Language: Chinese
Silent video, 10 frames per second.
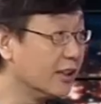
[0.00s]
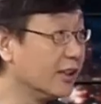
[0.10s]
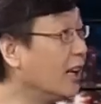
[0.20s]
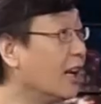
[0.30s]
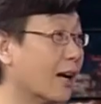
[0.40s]

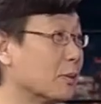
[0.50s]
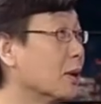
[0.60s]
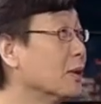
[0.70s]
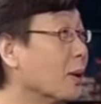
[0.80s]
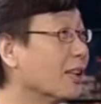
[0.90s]
那两
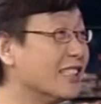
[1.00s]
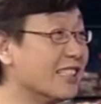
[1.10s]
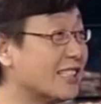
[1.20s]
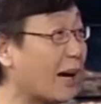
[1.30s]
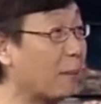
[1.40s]
村庄
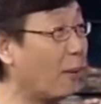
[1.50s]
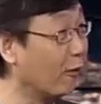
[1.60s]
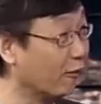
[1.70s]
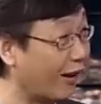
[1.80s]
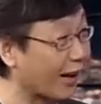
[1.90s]
一下
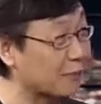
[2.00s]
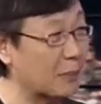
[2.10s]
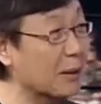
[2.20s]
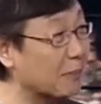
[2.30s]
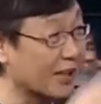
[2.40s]
爆发了，
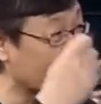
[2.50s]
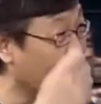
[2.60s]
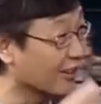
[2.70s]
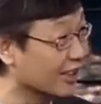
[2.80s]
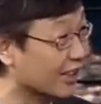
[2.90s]
拼命
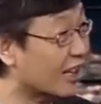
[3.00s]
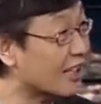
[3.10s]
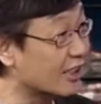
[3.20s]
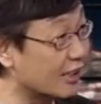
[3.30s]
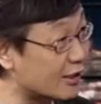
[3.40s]
抗议。
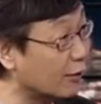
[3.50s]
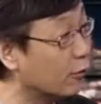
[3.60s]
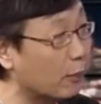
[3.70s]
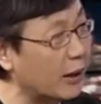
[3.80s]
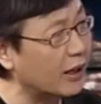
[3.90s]
现在政
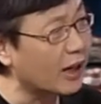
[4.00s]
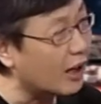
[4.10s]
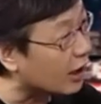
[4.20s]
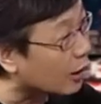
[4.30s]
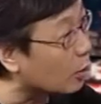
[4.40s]
府赔
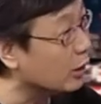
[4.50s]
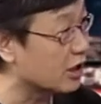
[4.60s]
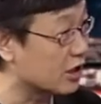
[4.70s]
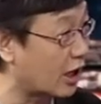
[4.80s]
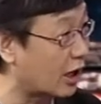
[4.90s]
很贵的
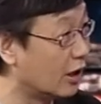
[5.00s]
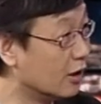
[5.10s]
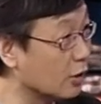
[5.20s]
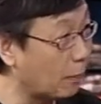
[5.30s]
钱，就